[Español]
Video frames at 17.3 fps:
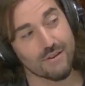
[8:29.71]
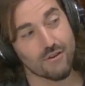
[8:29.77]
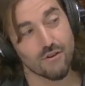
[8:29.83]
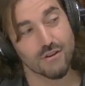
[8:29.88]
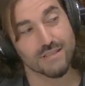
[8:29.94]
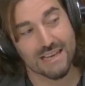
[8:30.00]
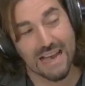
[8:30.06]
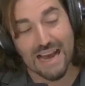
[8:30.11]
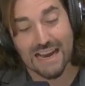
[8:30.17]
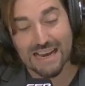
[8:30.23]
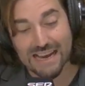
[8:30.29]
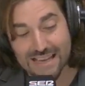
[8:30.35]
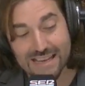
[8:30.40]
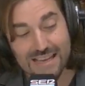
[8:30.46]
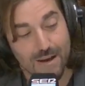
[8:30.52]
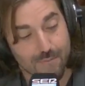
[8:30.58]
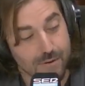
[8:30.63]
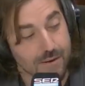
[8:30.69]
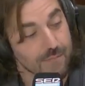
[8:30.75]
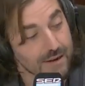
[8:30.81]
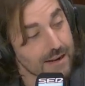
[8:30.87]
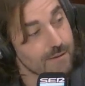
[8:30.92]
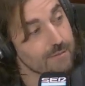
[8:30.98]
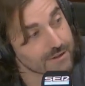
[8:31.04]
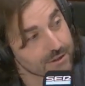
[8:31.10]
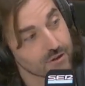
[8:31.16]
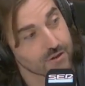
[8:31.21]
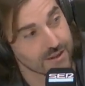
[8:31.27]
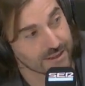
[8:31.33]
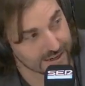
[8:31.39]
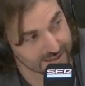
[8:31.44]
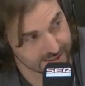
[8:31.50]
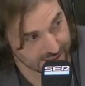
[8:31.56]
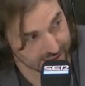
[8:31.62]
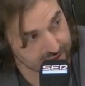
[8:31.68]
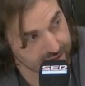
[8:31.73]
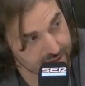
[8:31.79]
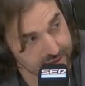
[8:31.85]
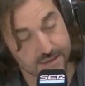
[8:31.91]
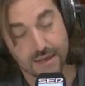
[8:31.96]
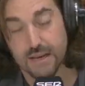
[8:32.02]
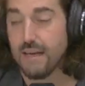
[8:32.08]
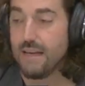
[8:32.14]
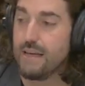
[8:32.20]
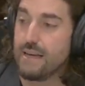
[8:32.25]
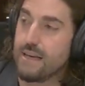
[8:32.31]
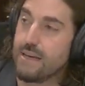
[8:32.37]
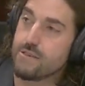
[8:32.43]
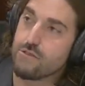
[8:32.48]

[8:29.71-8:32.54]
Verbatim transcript: Que yo es aquella primera versión de Teresa Andrés, mm.